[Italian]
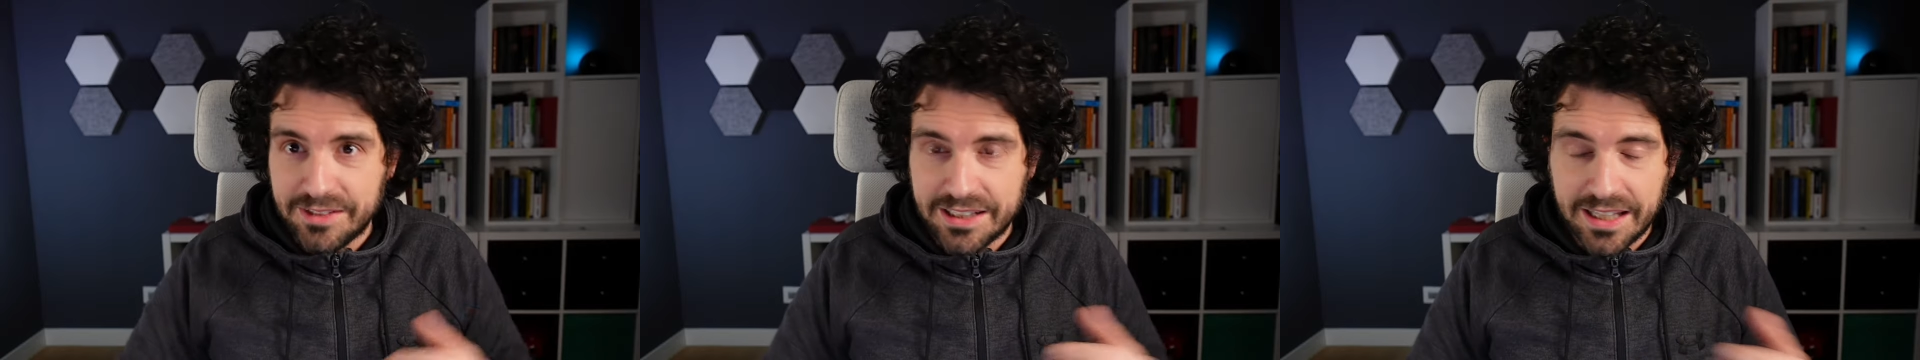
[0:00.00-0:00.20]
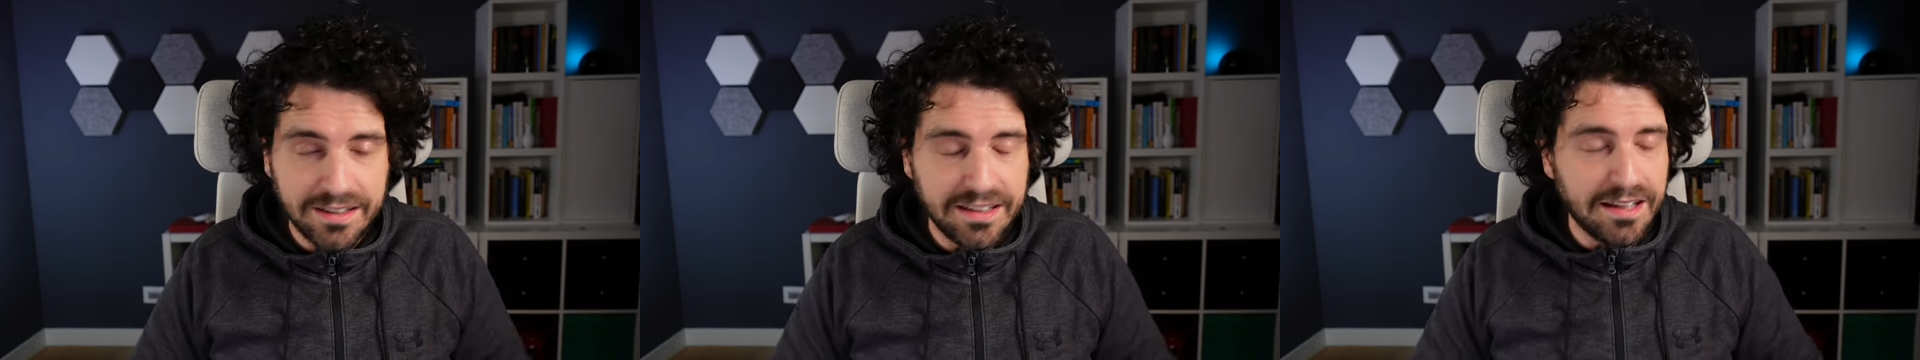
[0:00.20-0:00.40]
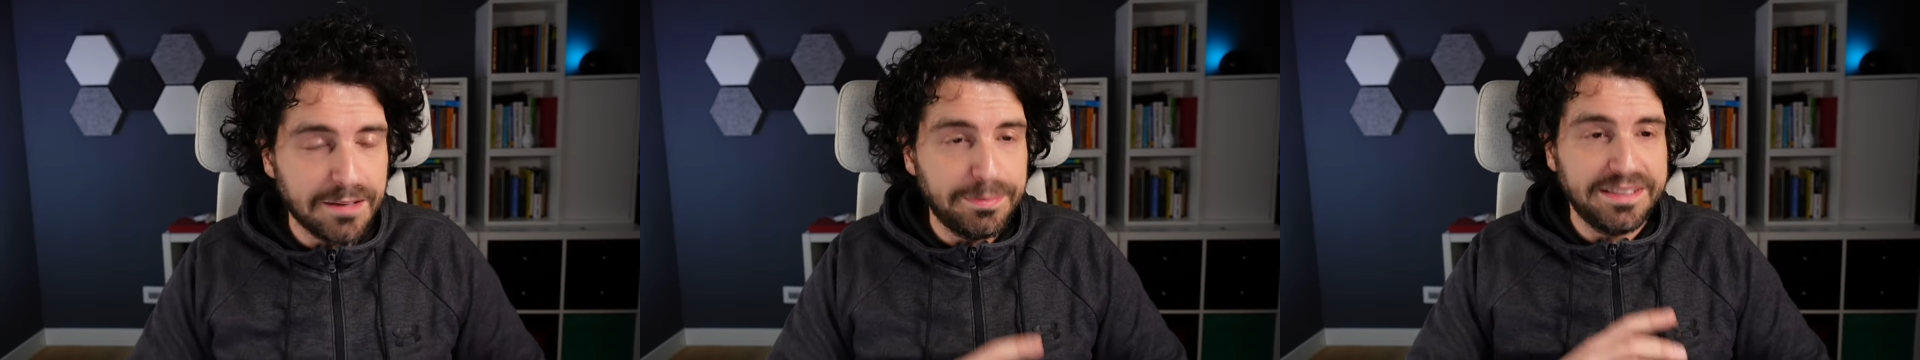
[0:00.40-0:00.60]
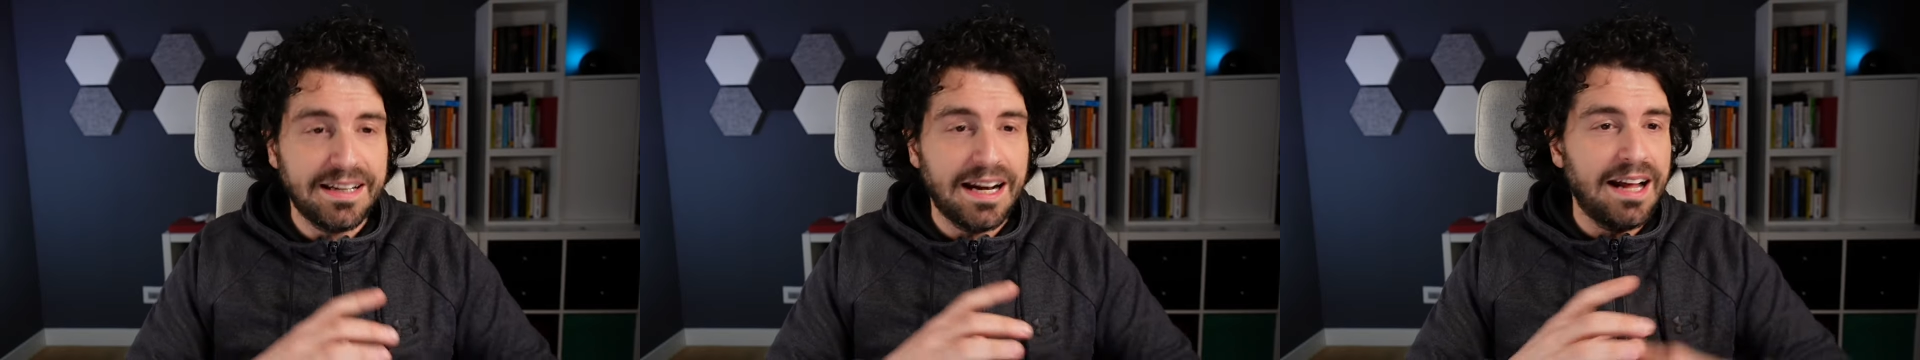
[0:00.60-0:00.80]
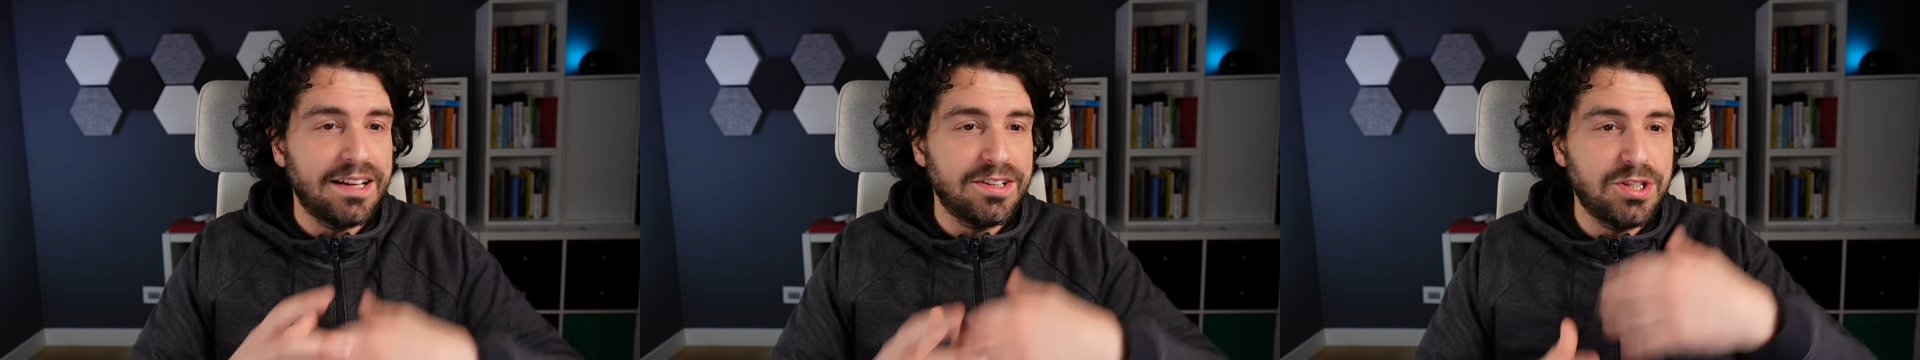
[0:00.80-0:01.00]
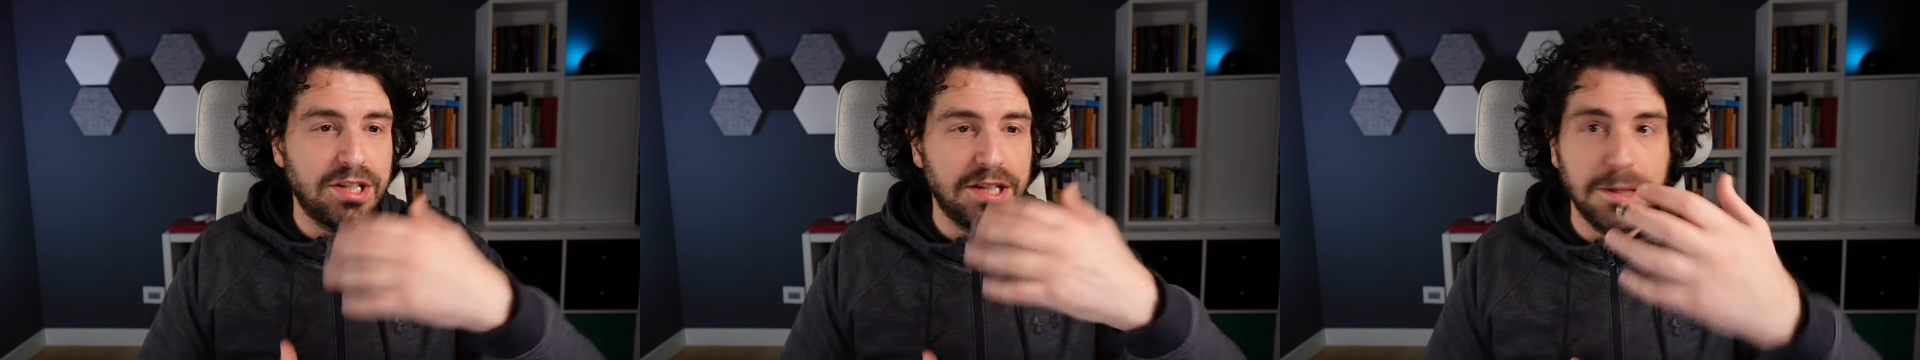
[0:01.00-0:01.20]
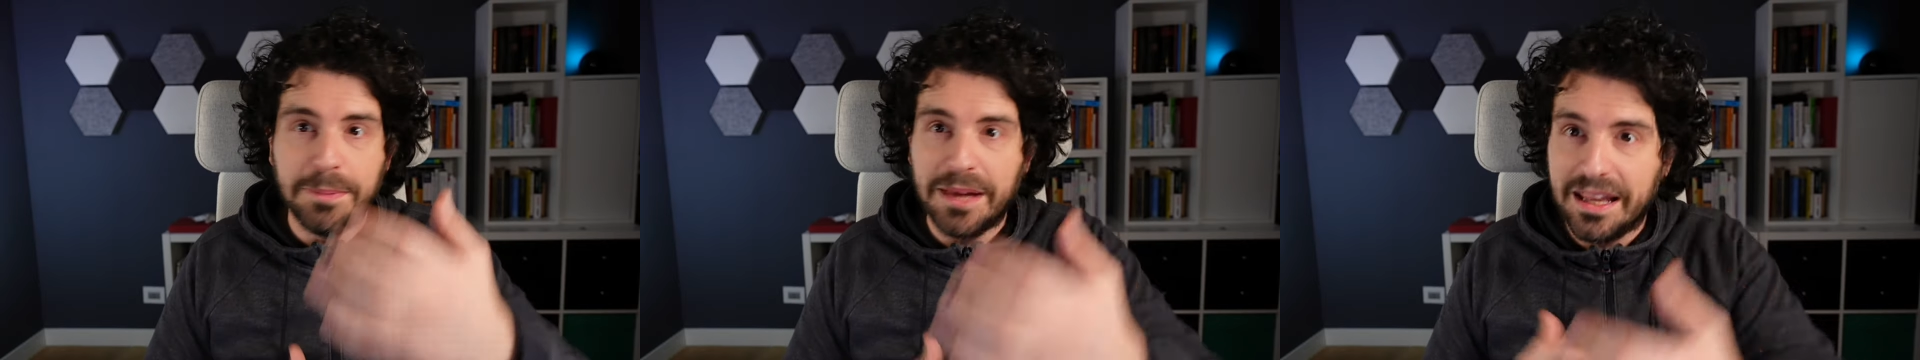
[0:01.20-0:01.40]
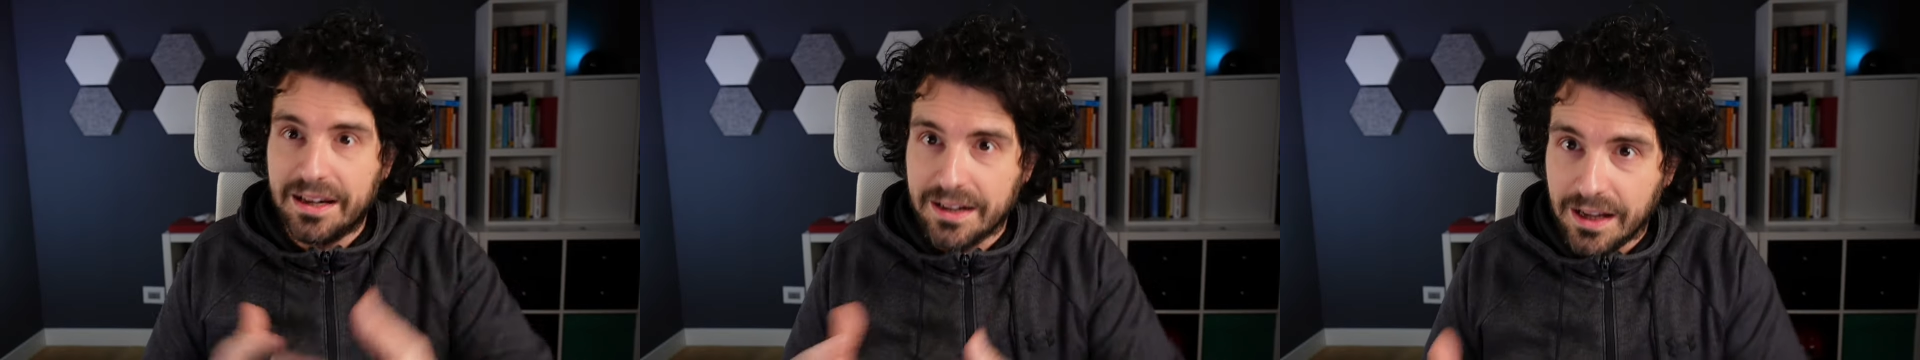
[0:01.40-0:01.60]
evitare gli arbitraggi,
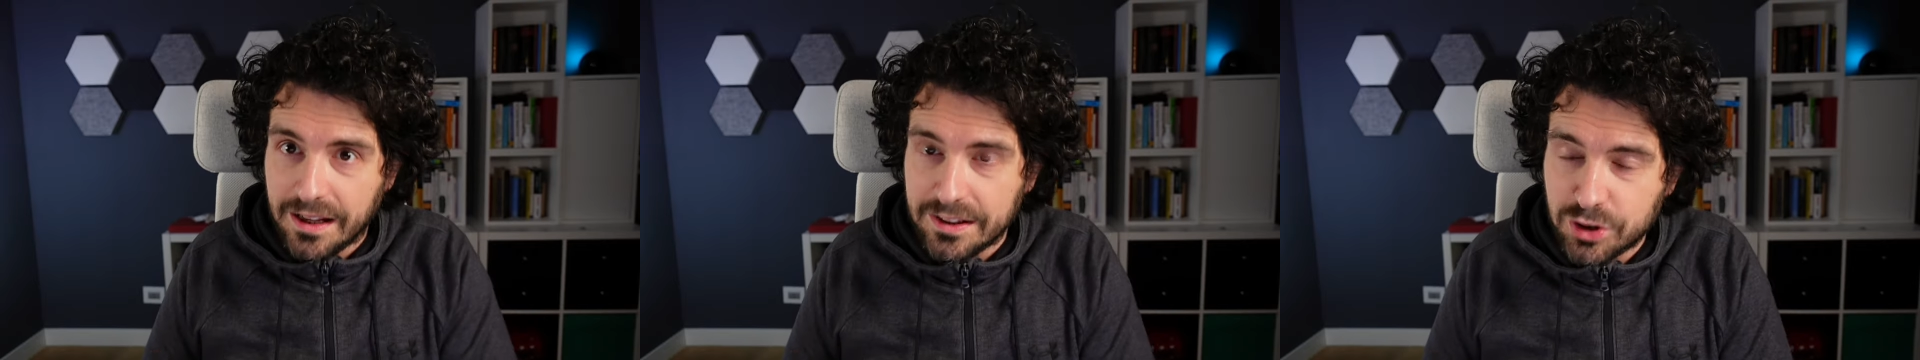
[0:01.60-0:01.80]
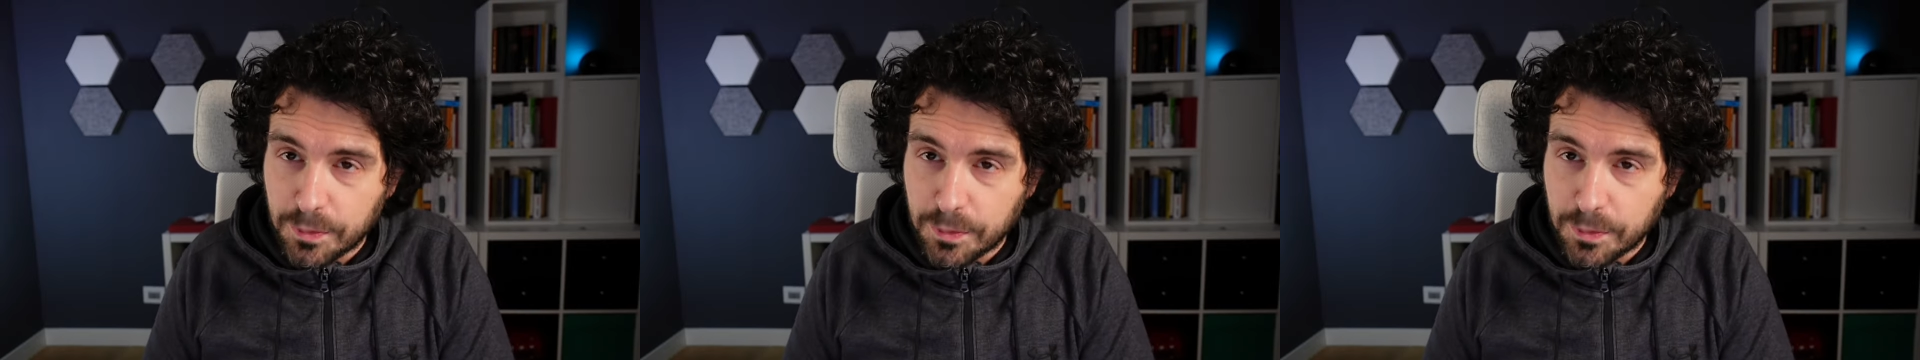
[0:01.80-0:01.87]
per eh,